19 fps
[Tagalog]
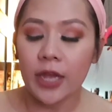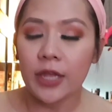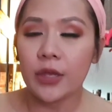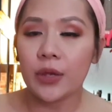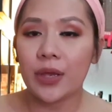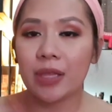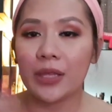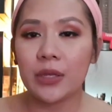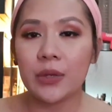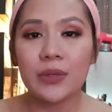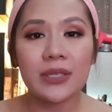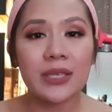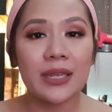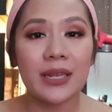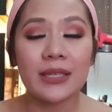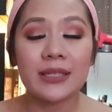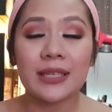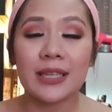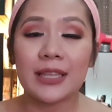You can use
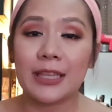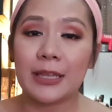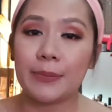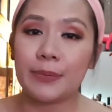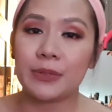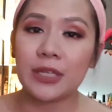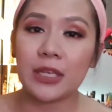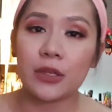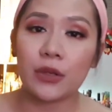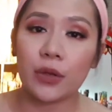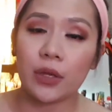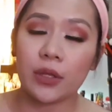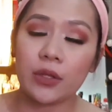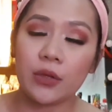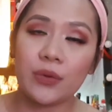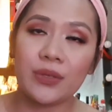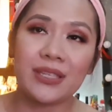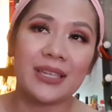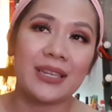it as a lipstick, you
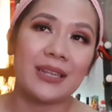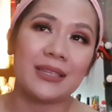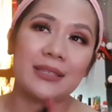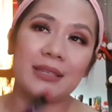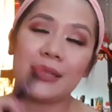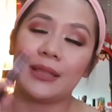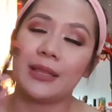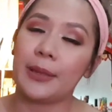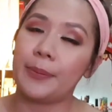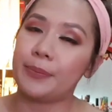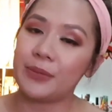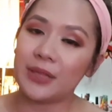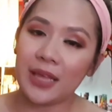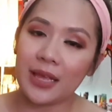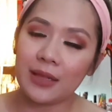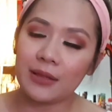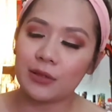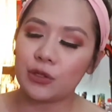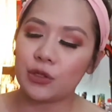can use it as a lip
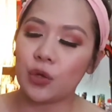tint.